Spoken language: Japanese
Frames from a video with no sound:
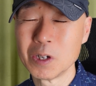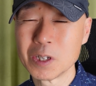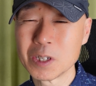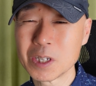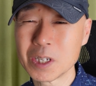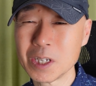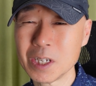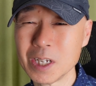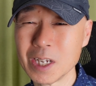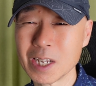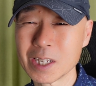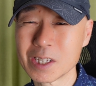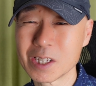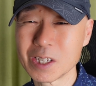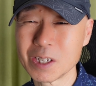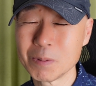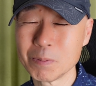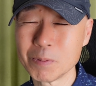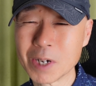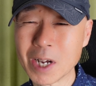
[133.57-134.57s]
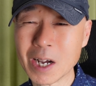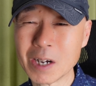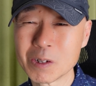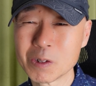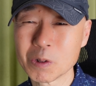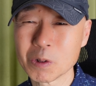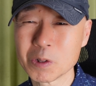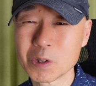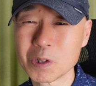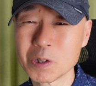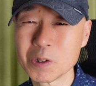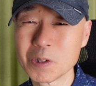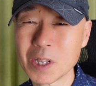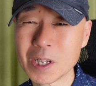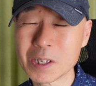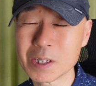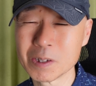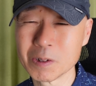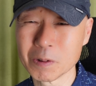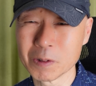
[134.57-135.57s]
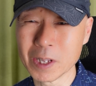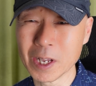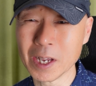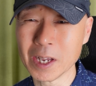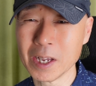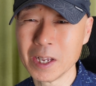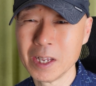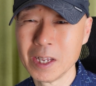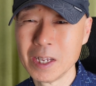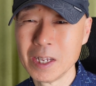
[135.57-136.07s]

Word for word: 新月に向かう途中ですので、